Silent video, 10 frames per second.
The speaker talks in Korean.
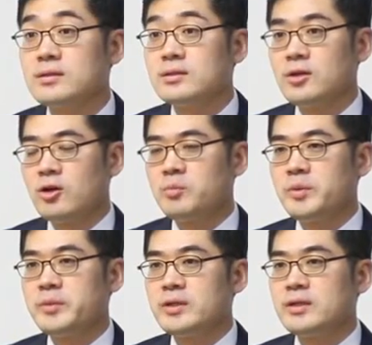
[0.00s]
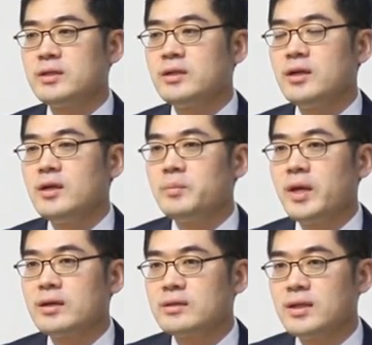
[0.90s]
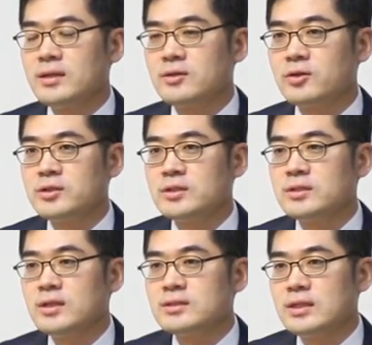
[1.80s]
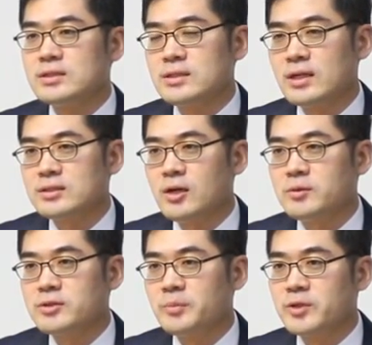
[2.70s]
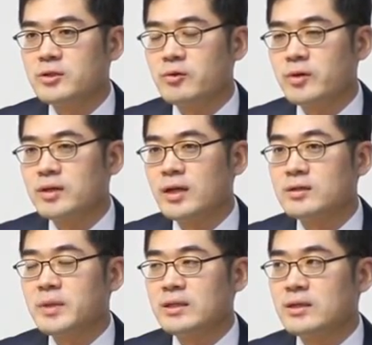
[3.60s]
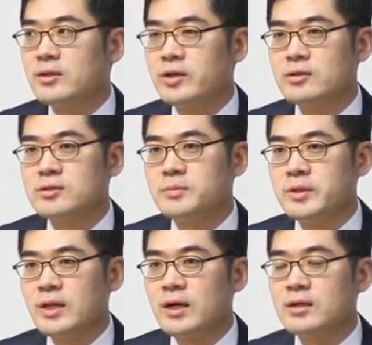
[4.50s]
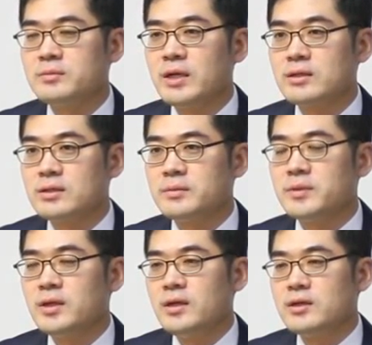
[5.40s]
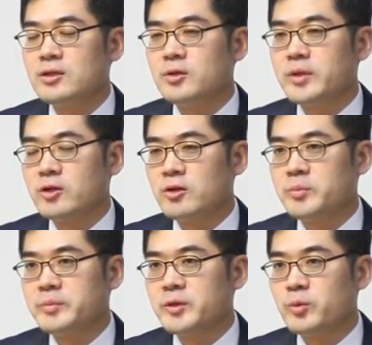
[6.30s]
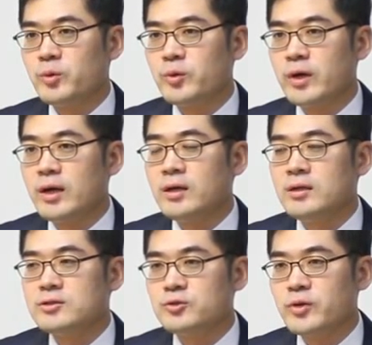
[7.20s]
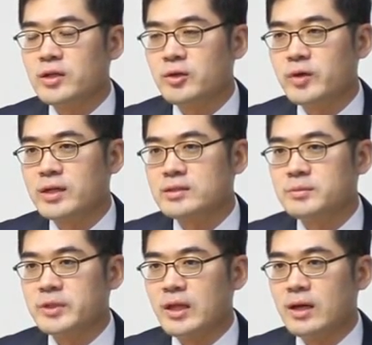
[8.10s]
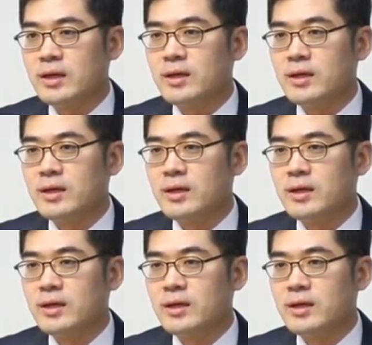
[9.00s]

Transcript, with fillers: 그 영업 비밀을 빼앗긴다는 것은 사실상 사업을 접는 것과 다름 아니게 될 것입니다. 그만큼 기업의 영업 비밀 보호가 중요하다고 하겠습니다.